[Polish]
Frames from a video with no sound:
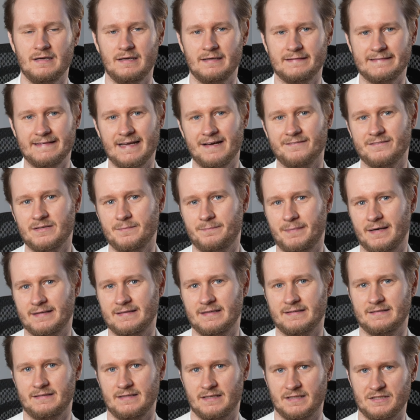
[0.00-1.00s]
na
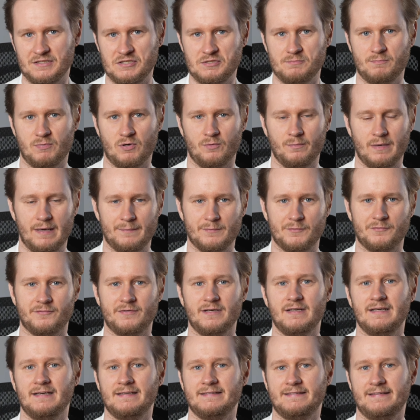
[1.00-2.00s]
wypadek jakichś
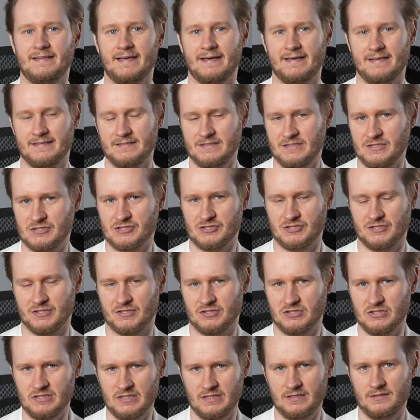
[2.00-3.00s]
problemów
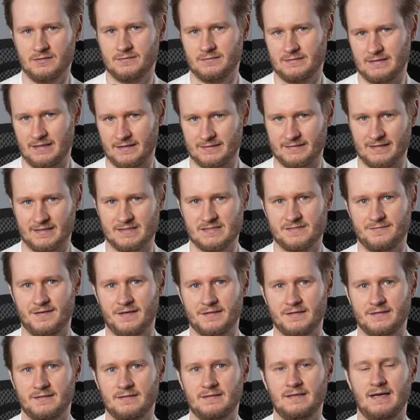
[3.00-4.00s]
technicznych, czyli ten tak
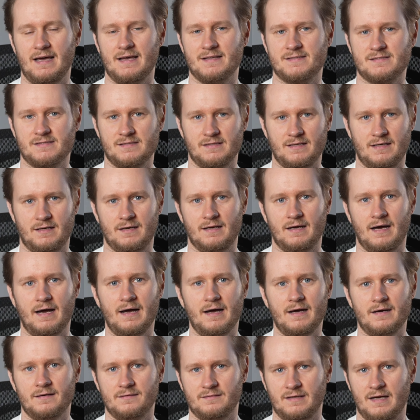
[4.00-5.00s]
zwany
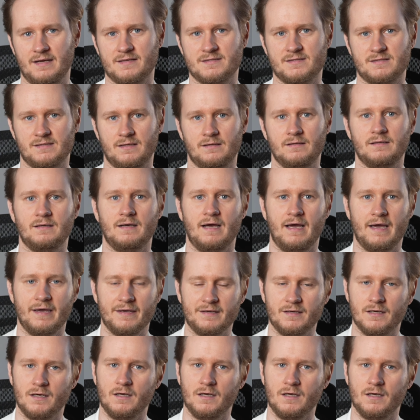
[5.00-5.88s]
SLA, SLA,